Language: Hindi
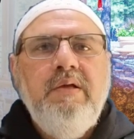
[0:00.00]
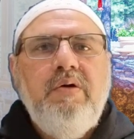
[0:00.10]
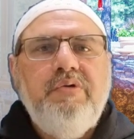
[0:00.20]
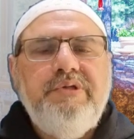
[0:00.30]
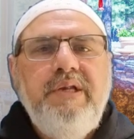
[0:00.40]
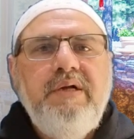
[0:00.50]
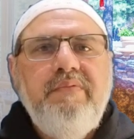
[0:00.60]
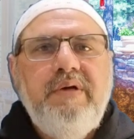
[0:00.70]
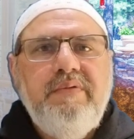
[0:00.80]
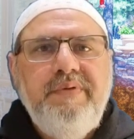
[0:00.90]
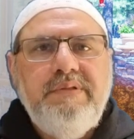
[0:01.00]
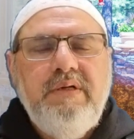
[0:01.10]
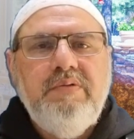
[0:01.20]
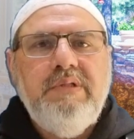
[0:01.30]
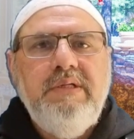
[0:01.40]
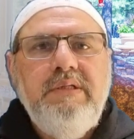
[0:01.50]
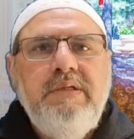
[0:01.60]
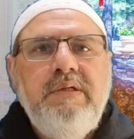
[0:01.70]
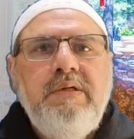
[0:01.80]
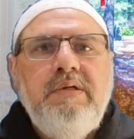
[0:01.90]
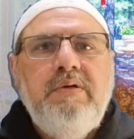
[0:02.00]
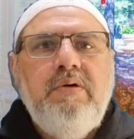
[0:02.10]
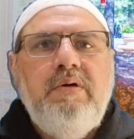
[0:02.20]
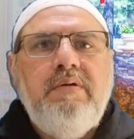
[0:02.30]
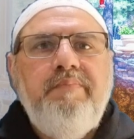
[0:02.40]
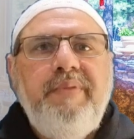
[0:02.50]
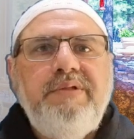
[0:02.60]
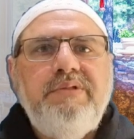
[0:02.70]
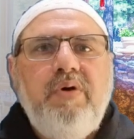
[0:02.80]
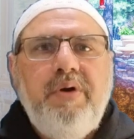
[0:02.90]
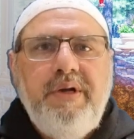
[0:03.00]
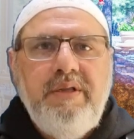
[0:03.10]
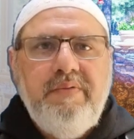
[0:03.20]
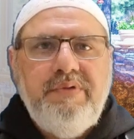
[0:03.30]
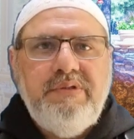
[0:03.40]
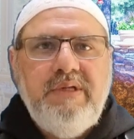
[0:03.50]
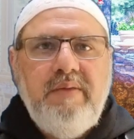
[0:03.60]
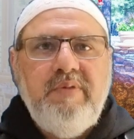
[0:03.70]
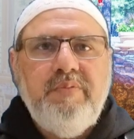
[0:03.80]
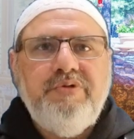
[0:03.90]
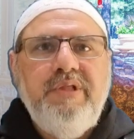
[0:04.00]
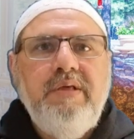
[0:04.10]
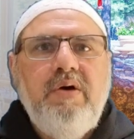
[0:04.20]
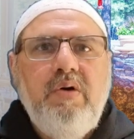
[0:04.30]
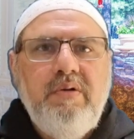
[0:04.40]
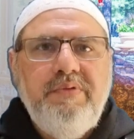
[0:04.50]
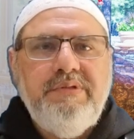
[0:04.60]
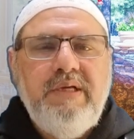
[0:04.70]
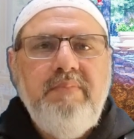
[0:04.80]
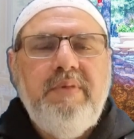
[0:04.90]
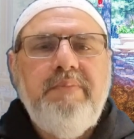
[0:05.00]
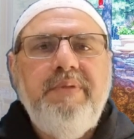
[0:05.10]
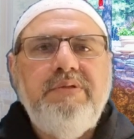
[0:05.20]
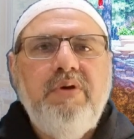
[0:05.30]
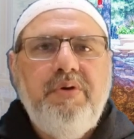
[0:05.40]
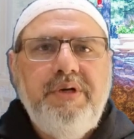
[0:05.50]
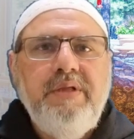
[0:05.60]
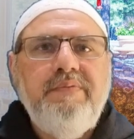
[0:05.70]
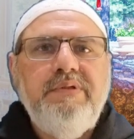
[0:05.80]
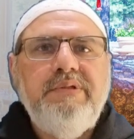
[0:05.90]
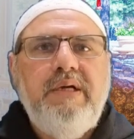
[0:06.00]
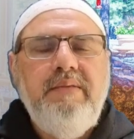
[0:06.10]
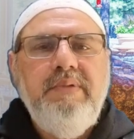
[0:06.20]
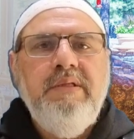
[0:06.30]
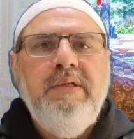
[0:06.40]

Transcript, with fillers: ऑस्ट्रेलिया का वर्क वीज़ा होता है और मेजॉरिटी ऑफ द टाइम आई नॉट सेइंग ऑल ऑफ द टाइम बट मेजॉरिटी ऑफ द टाइम